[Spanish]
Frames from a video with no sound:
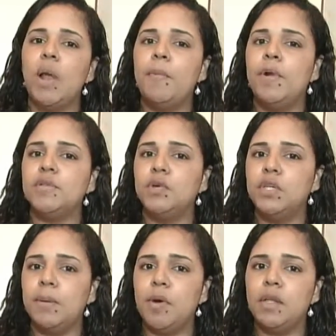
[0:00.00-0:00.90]
la población que
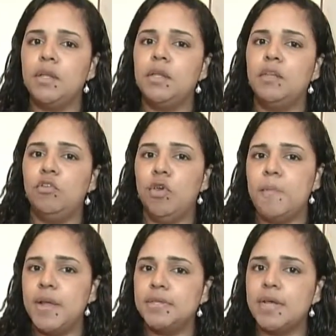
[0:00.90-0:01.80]
estamos atendiendo
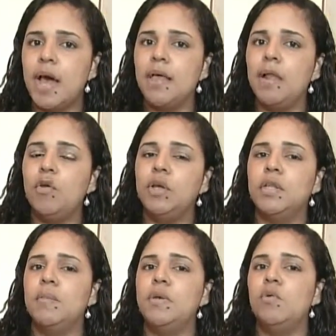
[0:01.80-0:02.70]
desplazada, los que
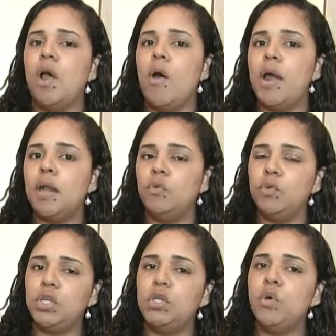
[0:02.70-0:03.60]
están vinculados a Red
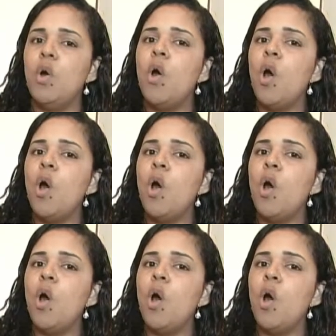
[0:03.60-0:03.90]
Unido,